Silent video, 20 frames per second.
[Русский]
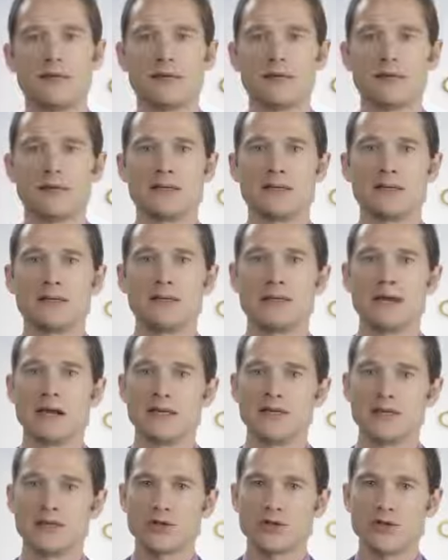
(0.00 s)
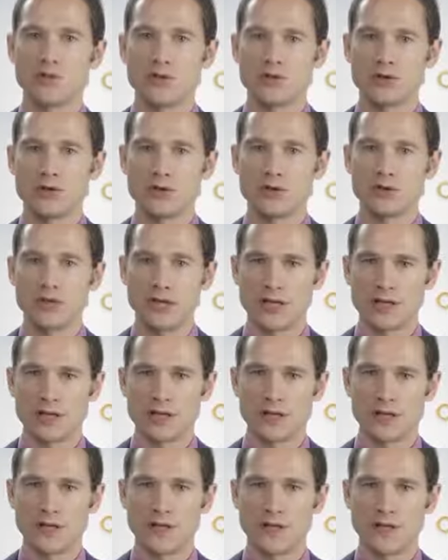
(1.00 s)
здесь и разницу между
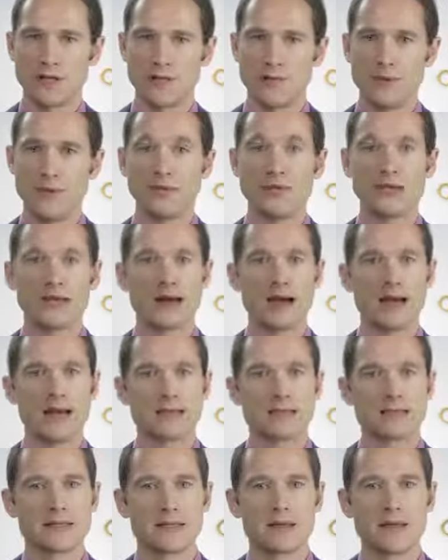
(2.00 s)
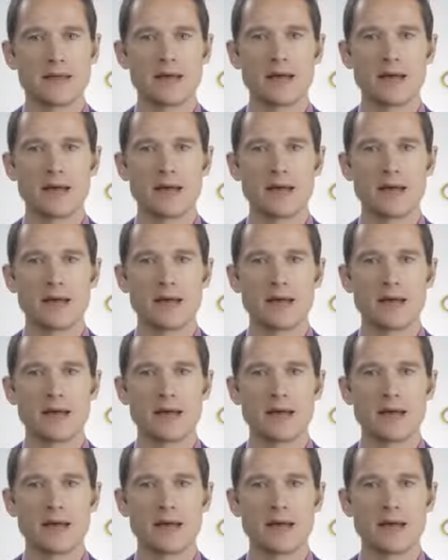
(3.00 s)
Essentials витамины и кальций